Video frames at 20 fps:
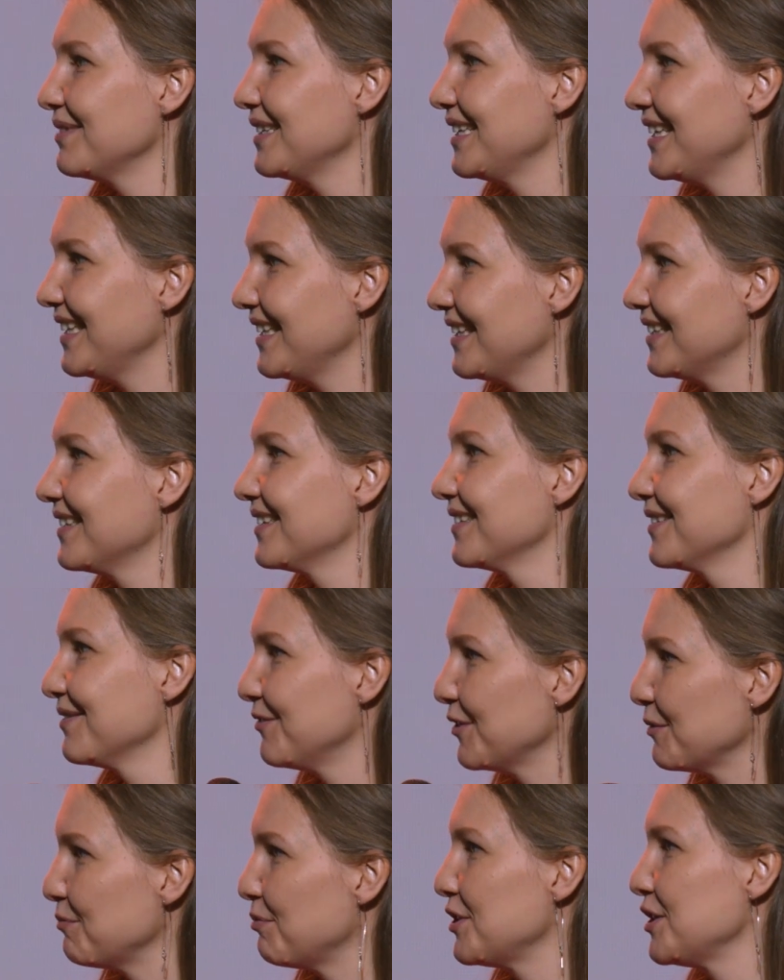и
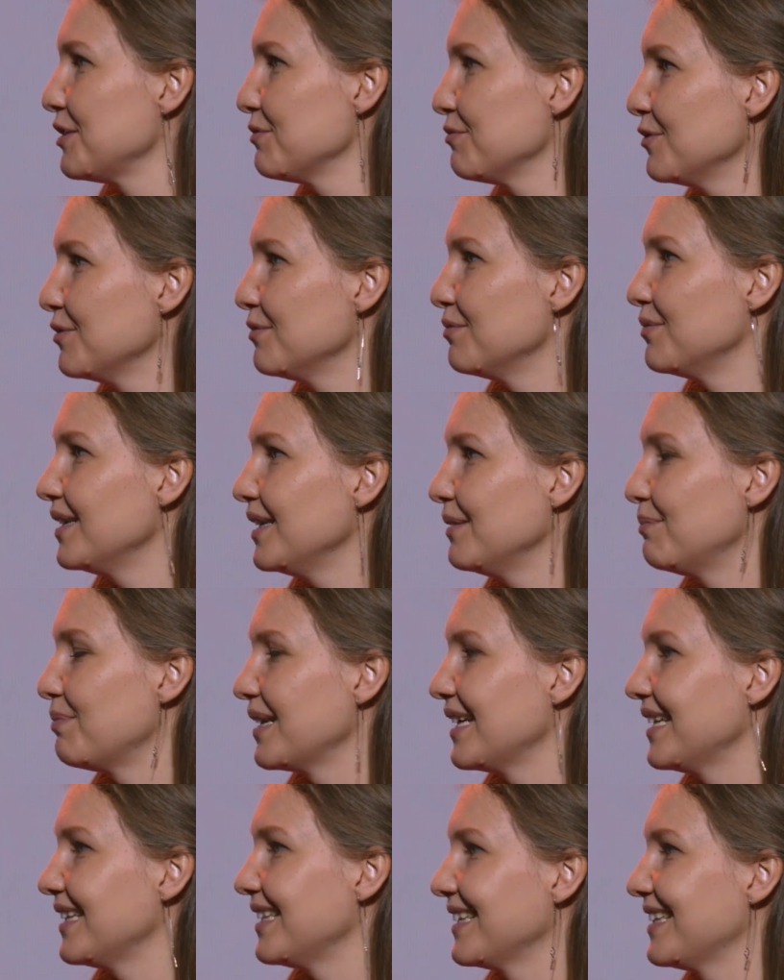вот почему мы про
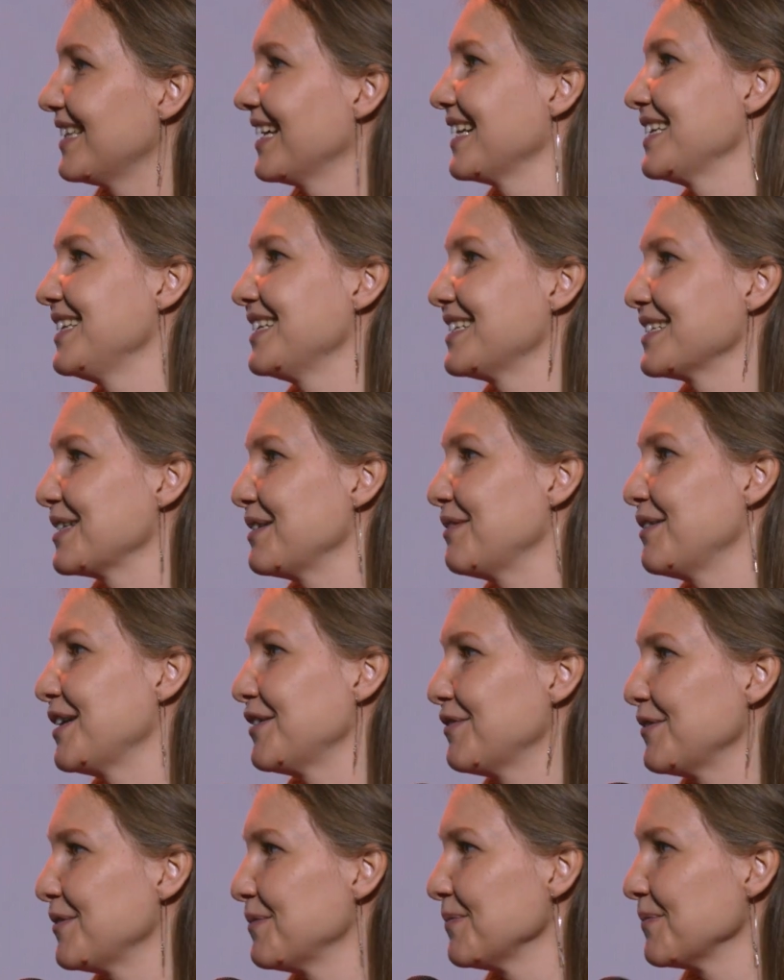это так не
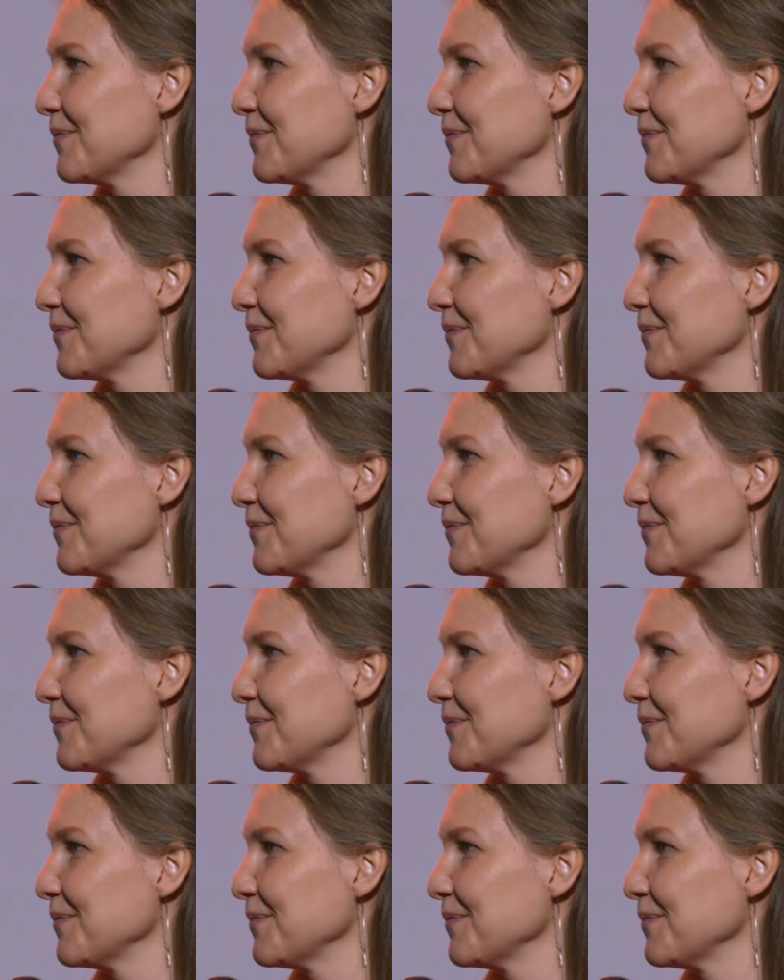разговариваем?